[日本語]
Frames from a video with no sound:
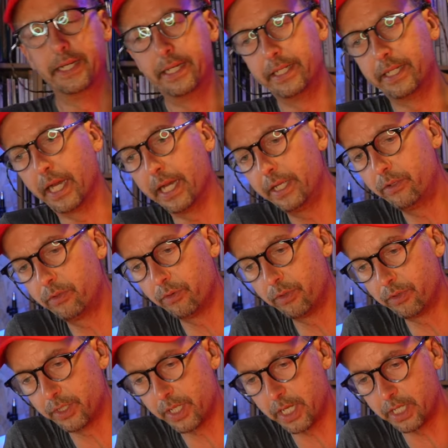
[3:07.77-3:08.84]
えー、大統
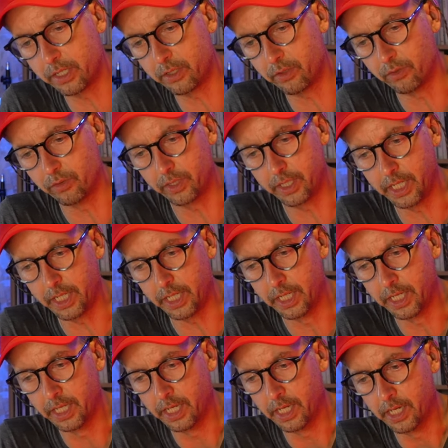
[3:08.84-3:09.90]
領選挙に
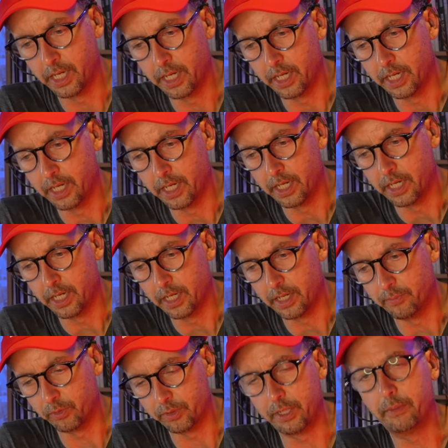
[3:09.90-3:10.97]

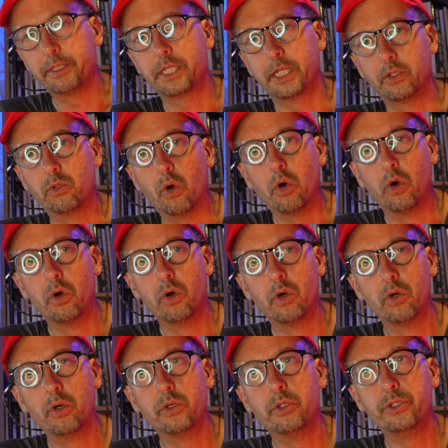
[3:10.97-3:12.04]
もう出ませんと
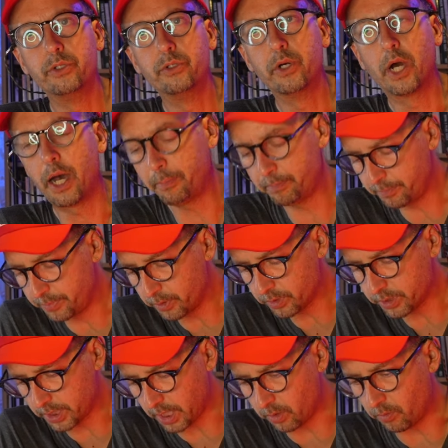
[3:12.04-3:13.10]
いう発表
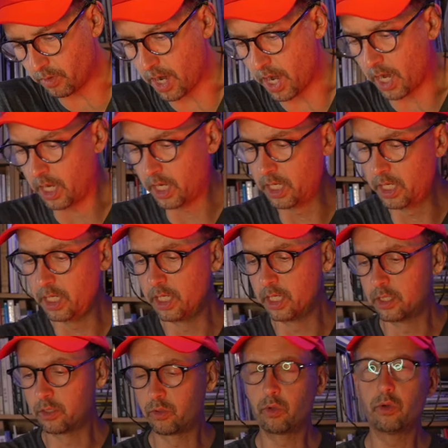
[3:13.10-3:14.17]
したのは
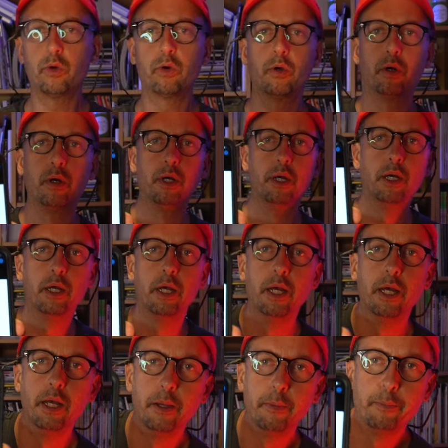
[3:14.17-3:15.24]
この
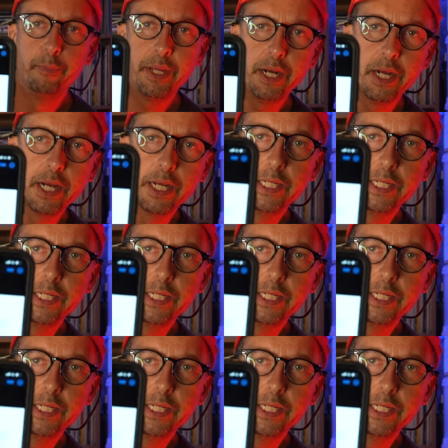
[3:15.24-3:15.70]
ペラ